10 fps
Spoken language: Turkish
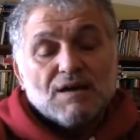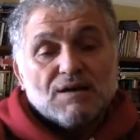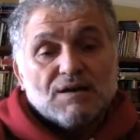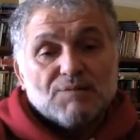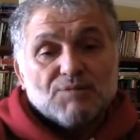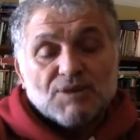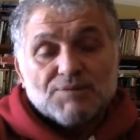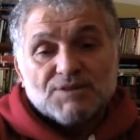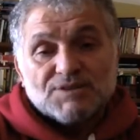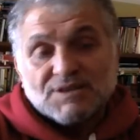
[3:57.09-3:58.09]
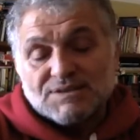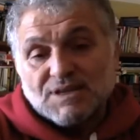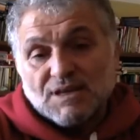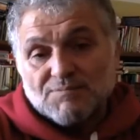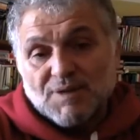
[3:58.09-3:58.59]
e, bulabileceğini
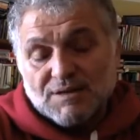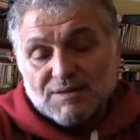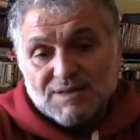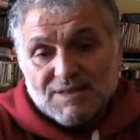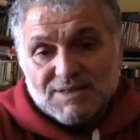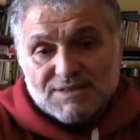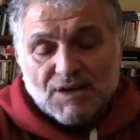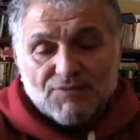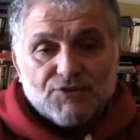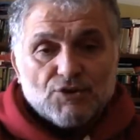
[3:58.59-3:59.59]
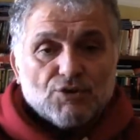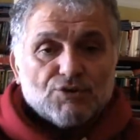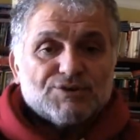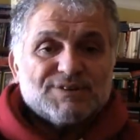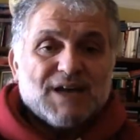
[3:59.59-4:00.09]
sanmak saflık
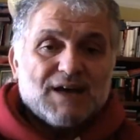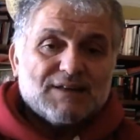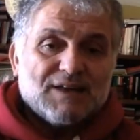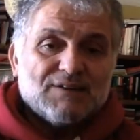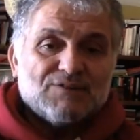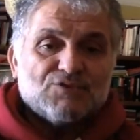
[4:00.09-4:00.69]
olur. Zaten